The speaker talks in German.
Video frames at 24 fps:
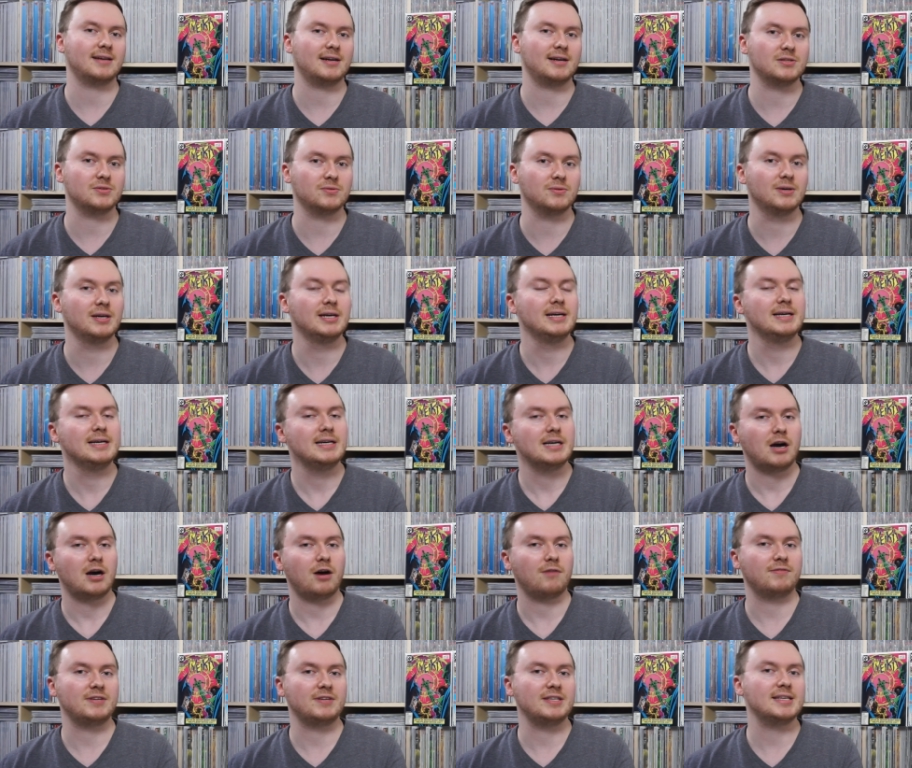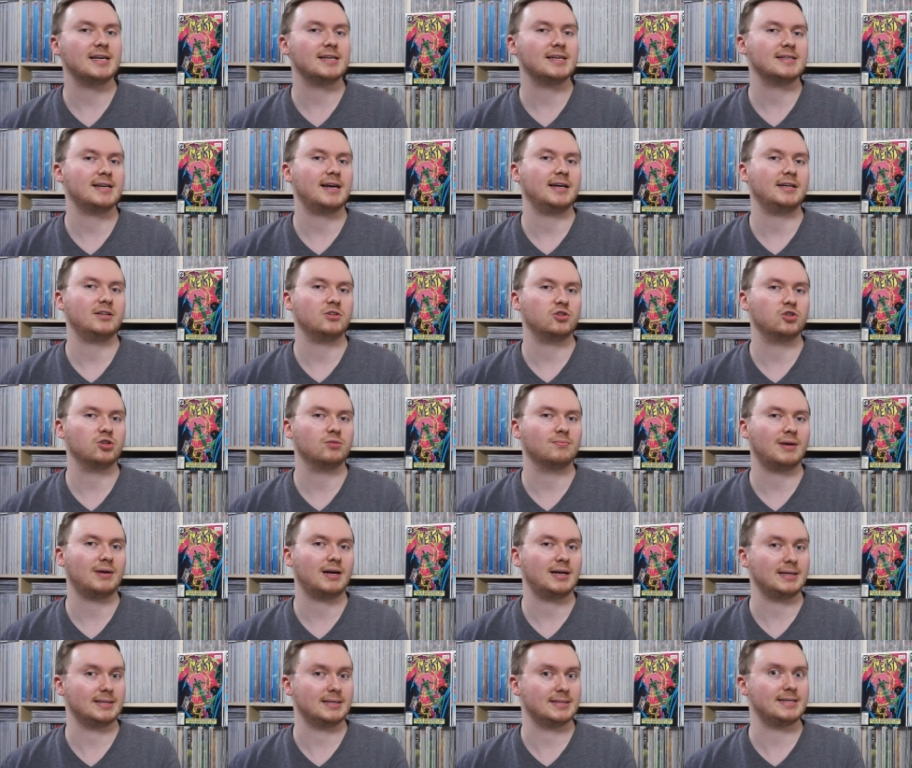Also auf dieser Seite schon
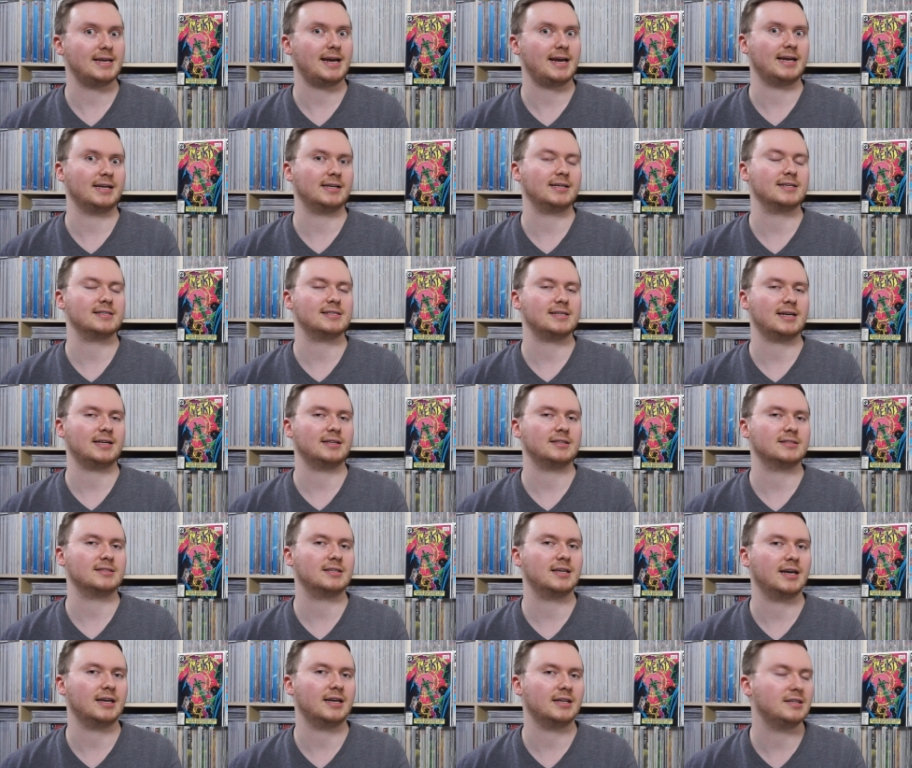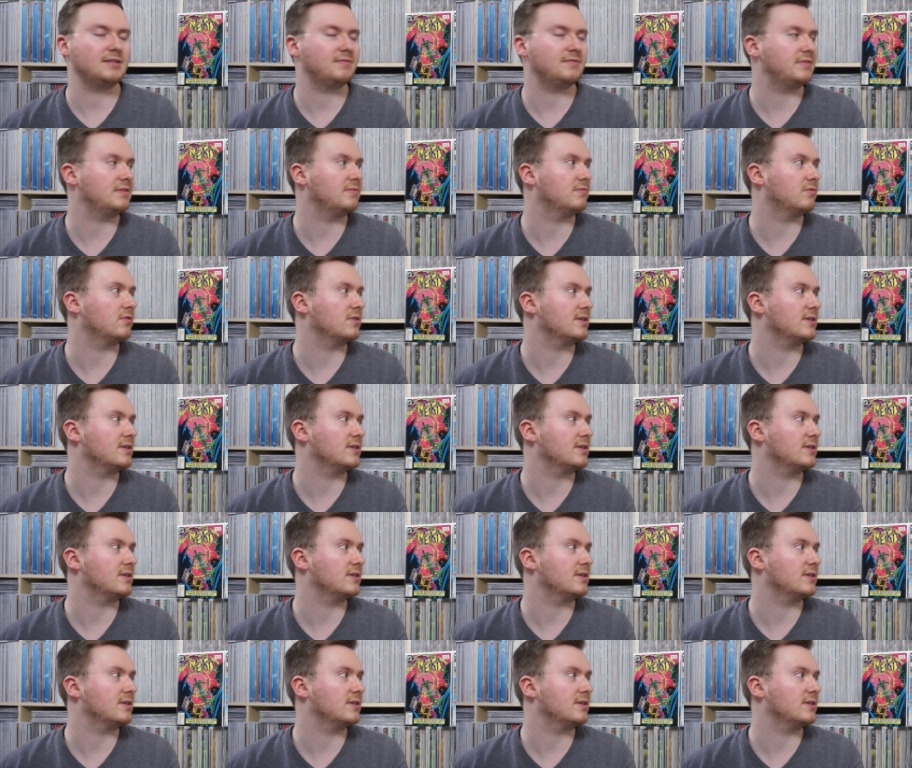mal ein sehr interessantes Kreativteam,